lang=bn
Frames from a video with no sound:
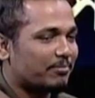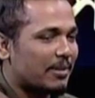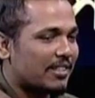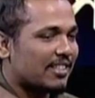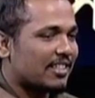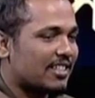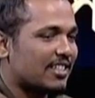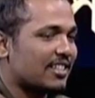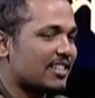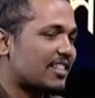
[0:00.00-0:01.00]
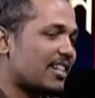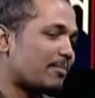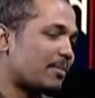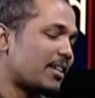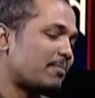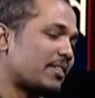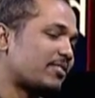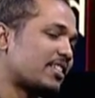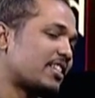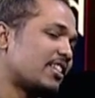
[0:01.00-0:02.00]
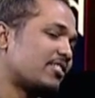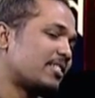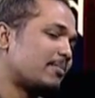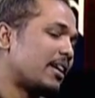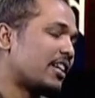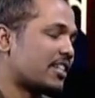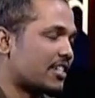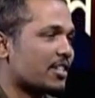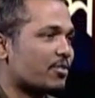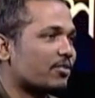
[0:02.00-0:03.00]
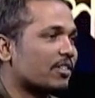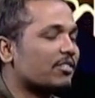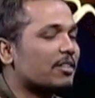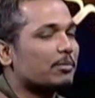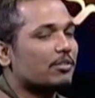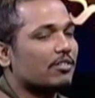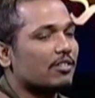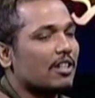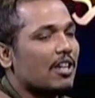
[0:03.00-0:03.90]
বেসিক যে জিনিসটা আমরা নিয়ে ব্যস্ত থাকি সেটা হচ্ছে বাইরের স্টেজ শো কিন্তু এবছর